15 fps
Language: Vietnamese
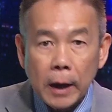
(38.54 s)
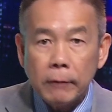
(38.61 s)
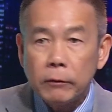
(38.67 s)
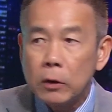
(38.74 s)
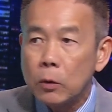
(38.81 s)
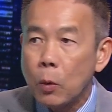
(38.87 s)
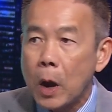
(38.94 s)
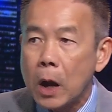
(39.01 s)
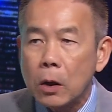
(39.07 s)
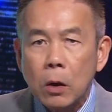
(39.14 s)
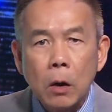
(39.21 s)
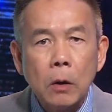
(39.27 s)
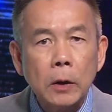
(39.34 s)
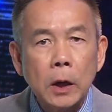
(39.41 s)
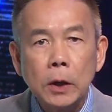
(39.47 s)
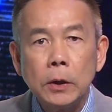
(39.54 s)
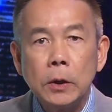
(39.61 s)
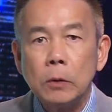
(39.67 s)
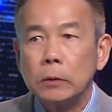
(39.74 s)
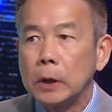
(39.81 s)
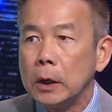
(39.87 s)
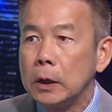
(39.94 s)
ngày vừa qua có rất
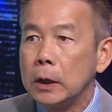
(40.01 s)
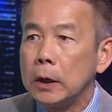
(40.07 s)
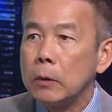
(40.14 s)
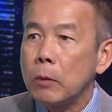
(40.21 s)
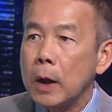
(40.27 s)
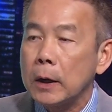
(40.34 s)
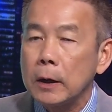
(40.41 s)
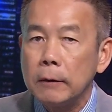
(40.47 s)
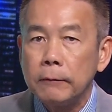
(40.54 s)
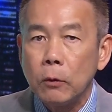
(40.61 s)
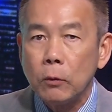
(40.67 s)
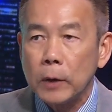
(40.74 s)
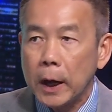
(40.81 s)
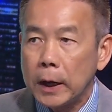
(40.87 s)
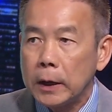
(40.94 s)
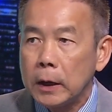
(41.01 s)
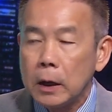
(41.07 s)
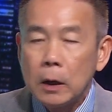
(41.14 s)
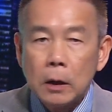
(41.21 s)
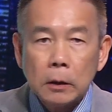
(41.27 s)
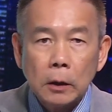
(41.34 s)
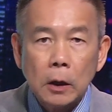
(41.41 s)
nhiều tin liên quan đến cái vụ này
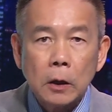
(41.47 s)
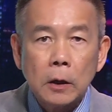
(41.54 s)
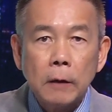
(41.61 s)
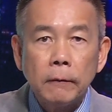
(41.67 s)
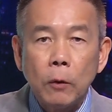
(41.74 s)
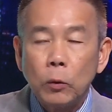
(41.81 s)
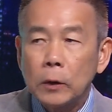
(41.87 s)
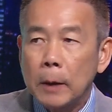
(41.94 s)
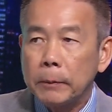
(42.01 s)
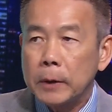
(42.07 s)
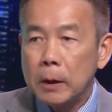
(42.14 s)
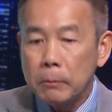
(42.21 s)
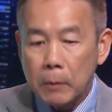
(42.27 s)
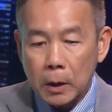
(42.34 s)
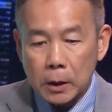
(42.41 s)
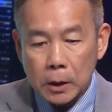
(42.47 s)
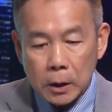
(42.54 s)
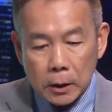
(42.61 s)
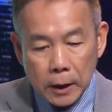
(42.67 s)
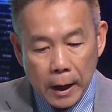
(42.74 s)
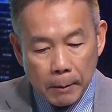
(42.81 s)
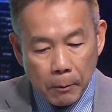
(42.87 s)
từ cái vụ Tập Cận Bình
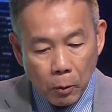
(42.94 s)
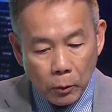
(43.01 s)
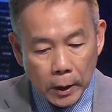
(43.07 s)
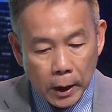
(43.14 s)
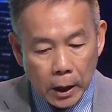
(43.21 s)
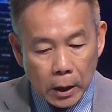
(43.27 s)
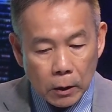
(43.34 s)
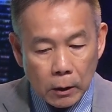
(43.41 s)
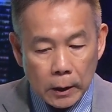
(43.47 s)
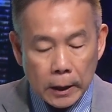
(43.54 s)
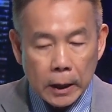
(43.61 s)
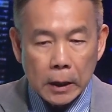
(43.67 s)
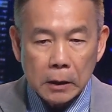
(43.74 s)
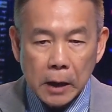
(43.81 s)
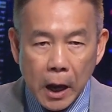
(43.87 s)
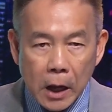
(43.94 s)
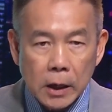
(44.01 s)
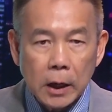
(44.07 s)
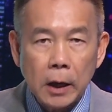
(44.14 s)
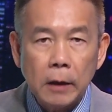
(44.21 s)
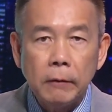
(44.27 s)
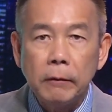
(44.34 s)
đưa ra một cái gọi là đề
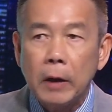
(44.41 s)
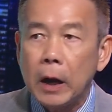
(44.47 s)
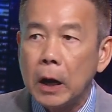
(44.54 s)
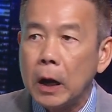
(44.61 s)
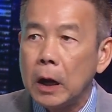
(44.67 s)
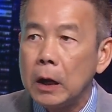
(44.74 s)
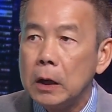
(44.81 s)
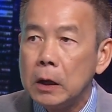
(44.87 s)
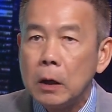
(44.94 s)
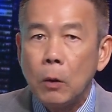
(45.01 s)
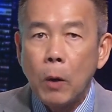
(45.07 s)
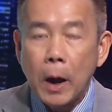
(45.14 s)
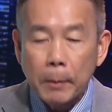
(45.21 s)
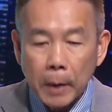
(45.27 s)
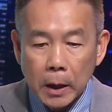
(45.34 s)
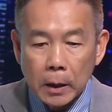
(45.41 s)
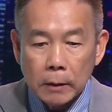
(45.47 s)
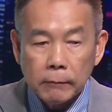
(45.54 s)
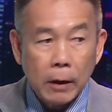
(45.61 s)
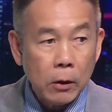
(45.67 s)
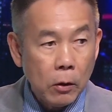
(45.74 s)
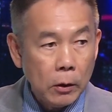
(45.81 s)
nghị về hòa bình
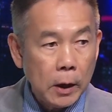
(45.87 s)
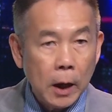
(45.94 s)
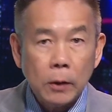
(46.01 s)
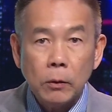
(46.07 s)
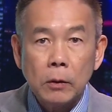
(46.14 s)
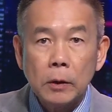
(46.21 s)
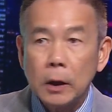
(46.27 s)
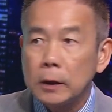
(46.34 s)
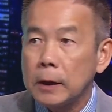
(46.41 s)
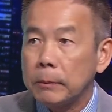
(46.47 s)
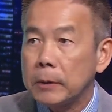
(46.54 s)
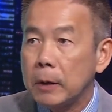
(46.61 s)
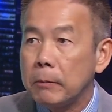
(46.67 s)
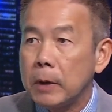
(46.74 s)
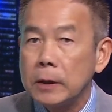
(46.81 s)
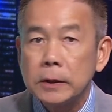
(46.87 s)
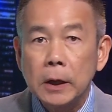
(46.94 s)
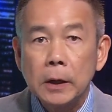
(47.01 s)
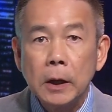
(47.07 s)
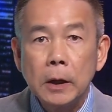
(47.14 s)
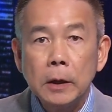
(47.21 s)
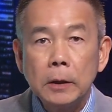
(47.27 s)
và có thể tuần tới Tập Cận Bình
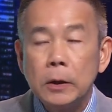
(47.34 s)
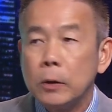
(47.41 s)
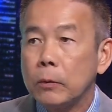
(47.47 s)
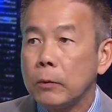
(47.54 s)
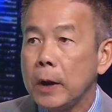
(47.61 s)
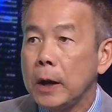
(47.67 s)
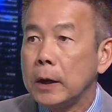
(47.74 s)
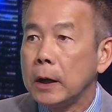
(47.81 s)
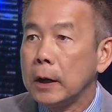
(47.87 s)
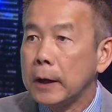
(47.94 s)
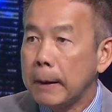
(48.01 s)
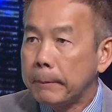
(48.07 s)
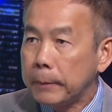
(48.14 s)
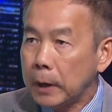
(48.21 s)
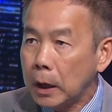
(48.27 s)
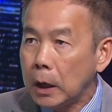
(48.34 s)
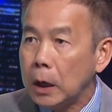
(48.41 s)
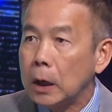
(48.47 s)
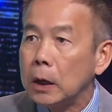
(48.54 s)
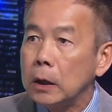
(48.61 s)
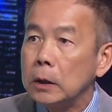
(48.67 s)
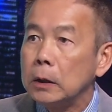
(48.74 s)
sẽ đến Ukraine để gặp
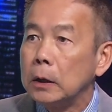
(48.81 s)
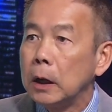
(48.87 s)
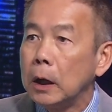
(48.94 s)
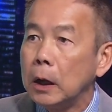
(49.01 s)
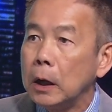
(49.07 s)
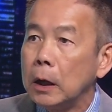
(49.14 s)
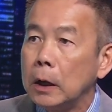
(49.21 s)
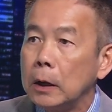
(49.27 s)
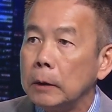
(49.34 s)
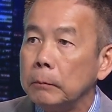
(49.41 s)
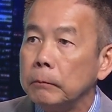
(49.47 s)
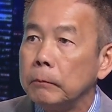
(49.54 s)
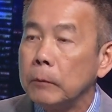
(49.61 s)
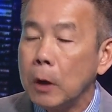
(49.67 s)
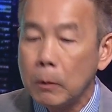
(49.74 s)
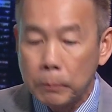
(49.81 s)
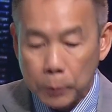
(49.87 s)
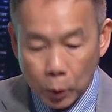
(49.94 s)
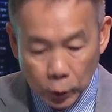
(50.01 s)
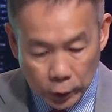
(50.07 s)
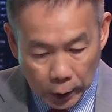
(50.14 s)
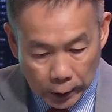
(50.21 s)
uh, uh, ông
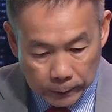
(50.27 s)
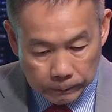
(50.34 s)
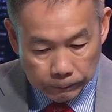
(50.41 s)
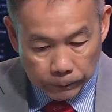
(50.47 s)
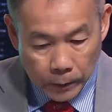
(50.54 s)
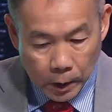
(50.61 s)
Putin.